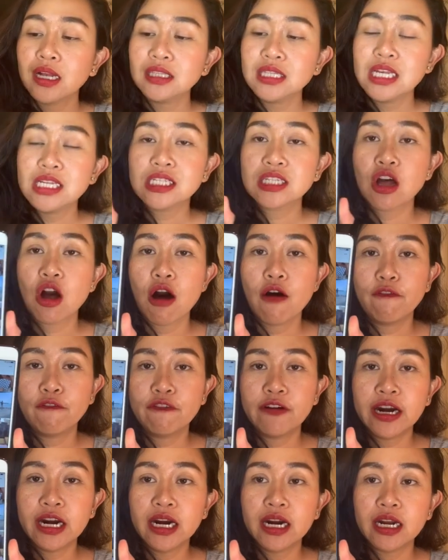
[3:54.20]

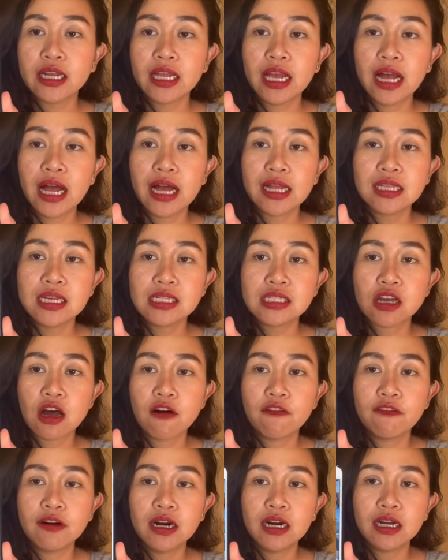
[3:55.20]
discover นะคะ
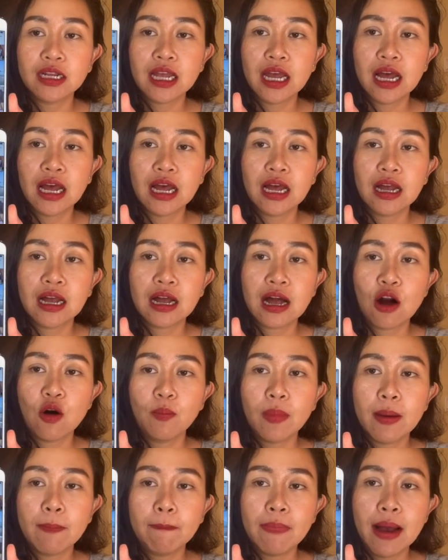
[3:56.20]
discover นะคะ เข้า
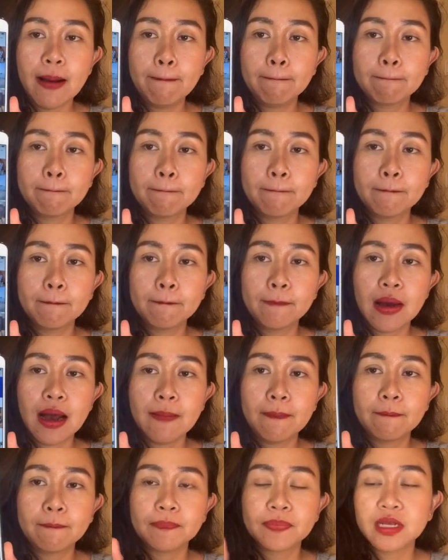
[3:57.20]
ไปปั๊บปั๊
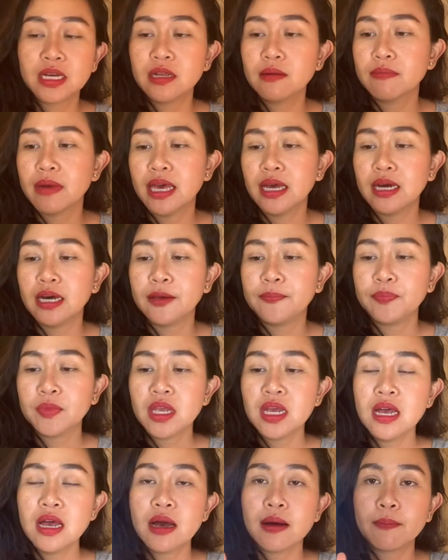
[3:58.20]
บขึ้นไหมเอ่ย
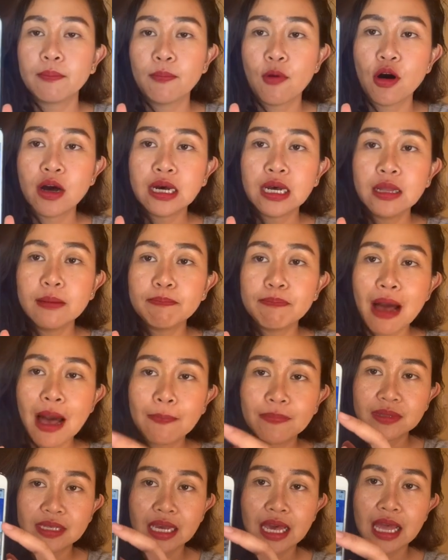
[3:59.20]
พอขึ้นปั๊บ
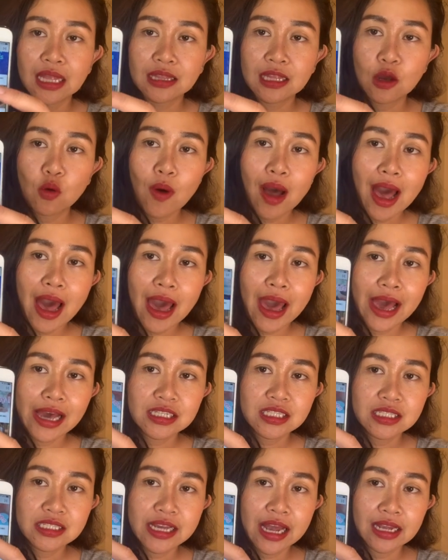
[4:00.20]
จะเห็นได้ว่าแฮ
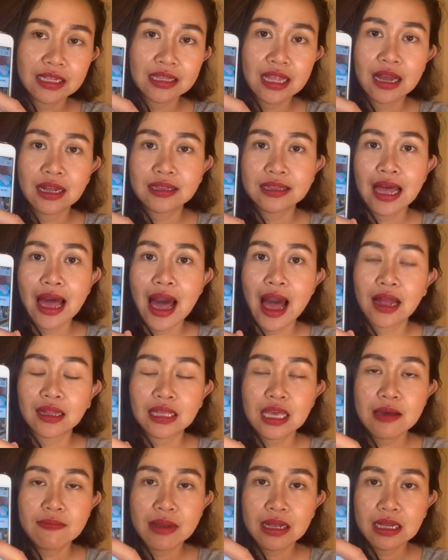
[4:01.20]
ชแท็กต่าง ๆ
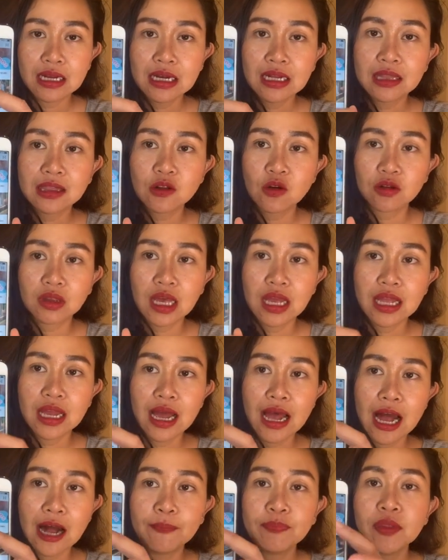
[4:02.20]
ที่มันขึ้นตรงนี้
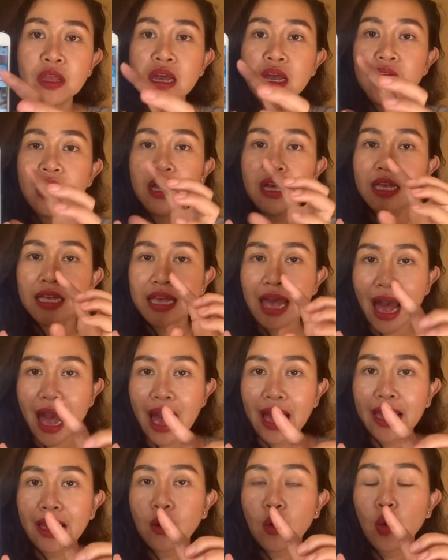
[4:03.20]
นะคะ อยา
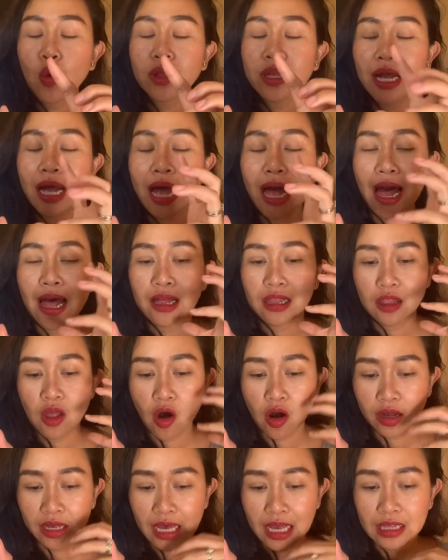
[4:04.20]
กให้คุณนะคะล
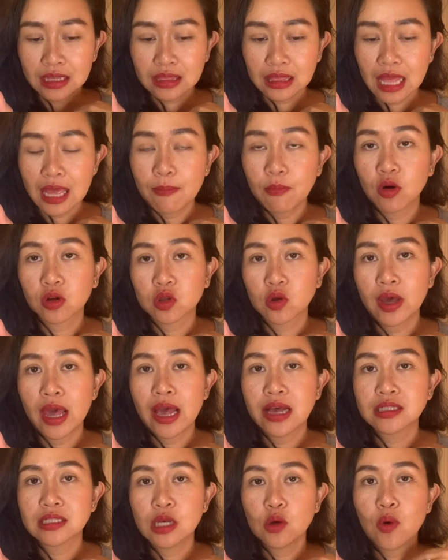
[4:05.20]
องคิดธีมของตัวเอ
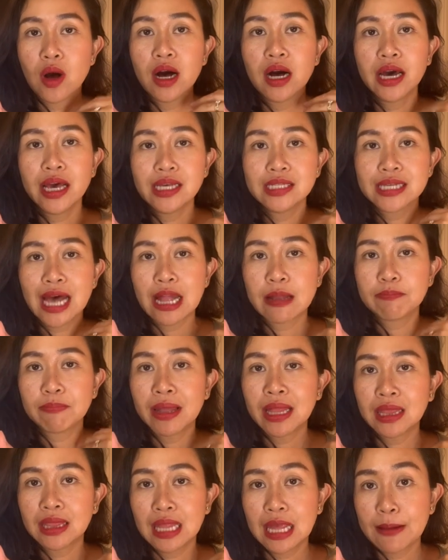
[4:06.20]
งซิว่าเฮ้ยฉัน
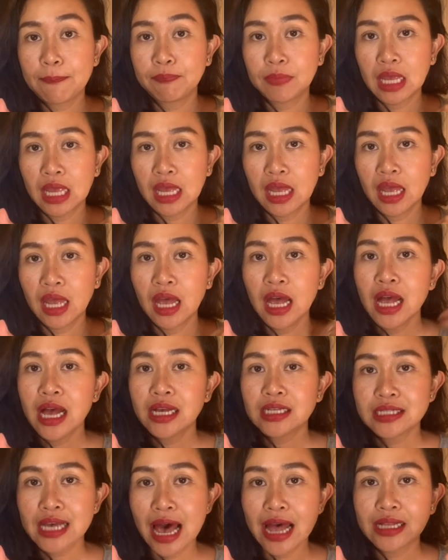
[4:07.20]
เป็นธีมนี้
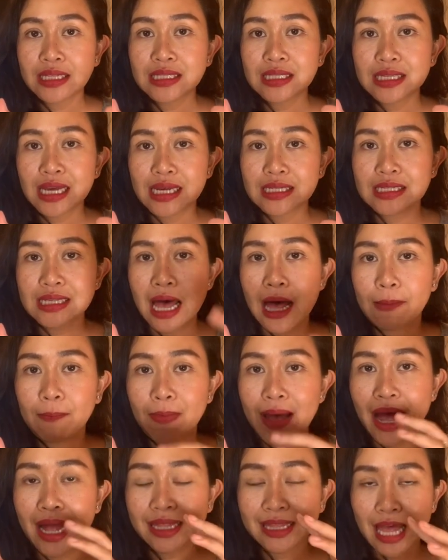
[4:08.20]
ฉันจะสา
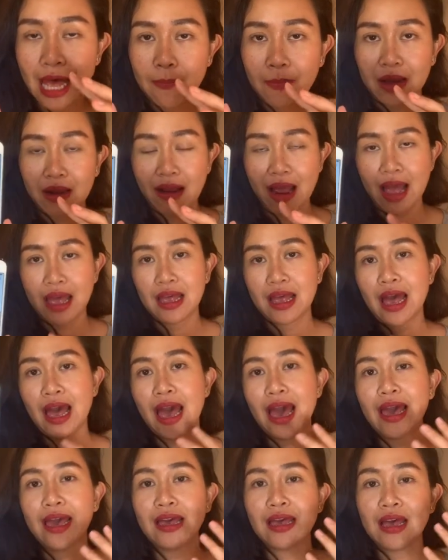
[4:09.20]
มารถทำอะไร
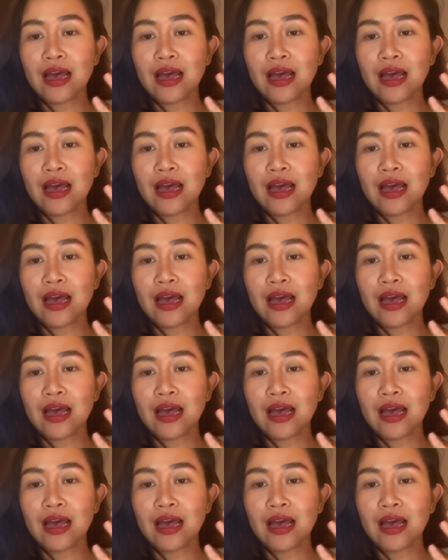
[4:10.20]
ให้